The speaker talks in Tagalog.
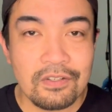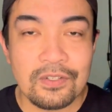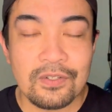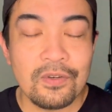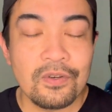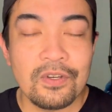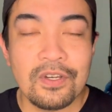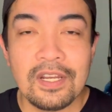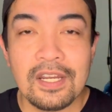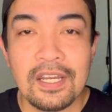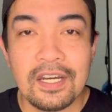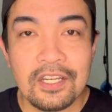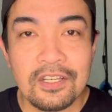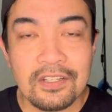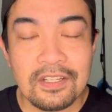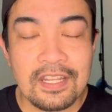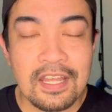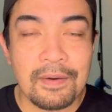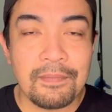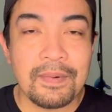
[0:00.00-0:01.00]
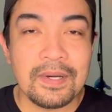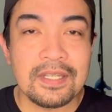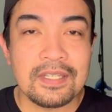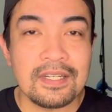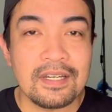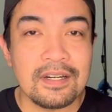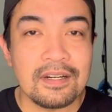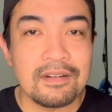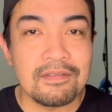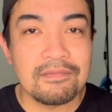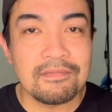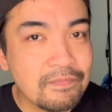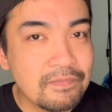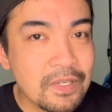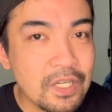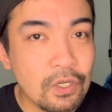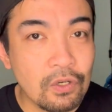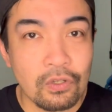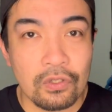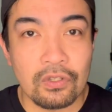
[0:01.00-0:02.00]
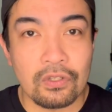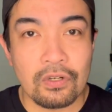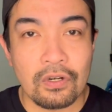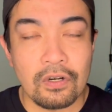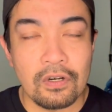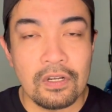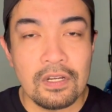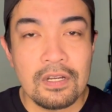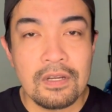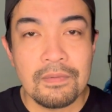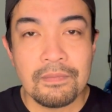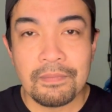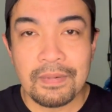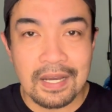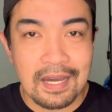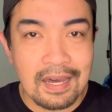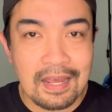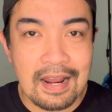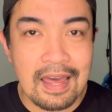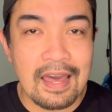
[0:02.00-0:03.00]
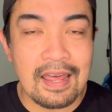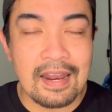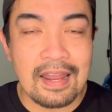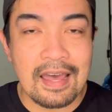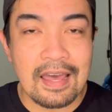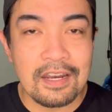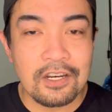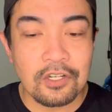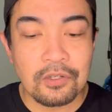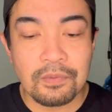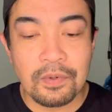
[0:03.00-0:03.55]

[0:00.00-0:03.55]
So, yun lang yung dapat niyang i-control, pag-aralan.